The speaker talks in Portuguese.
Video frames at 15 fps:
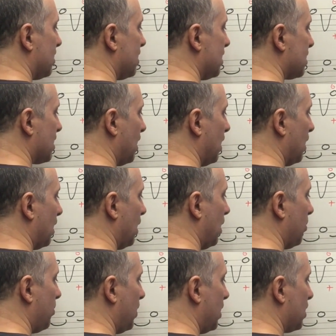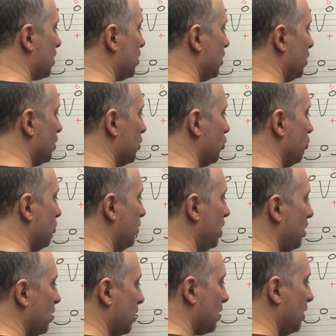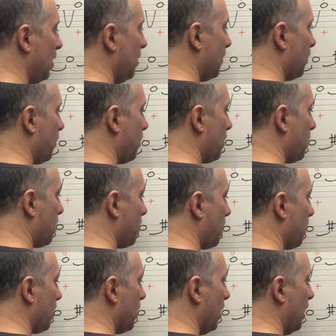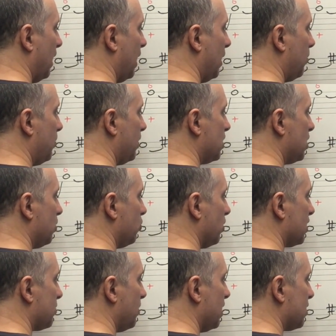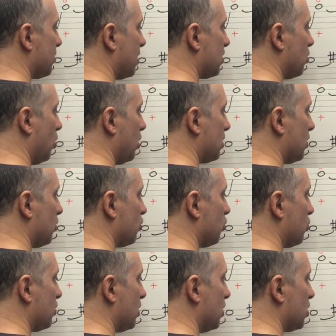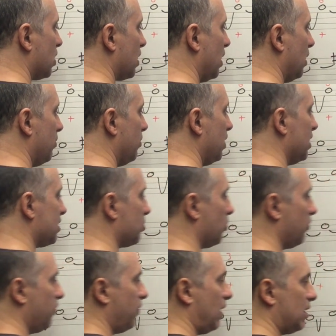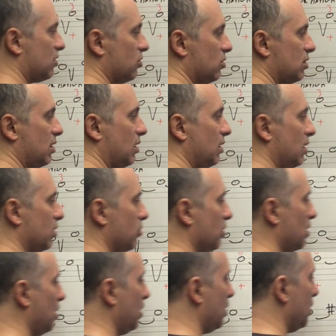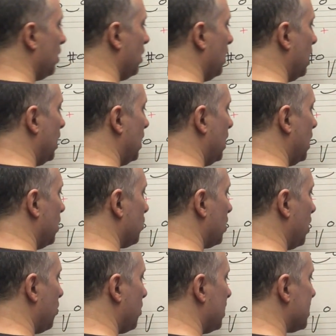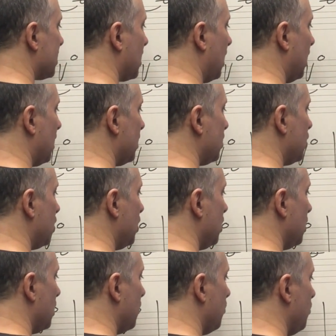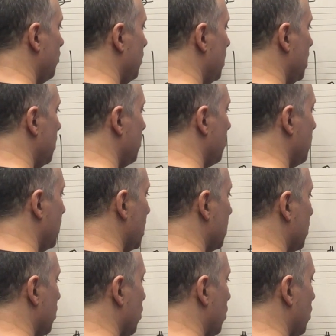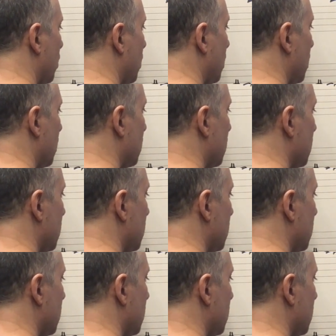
essa escala a partir do Mi aqui, repetindo as mesmas notas, ou seja, aquele mesmo Fá sustenido aqui, eu tenho a escala de Mi menor.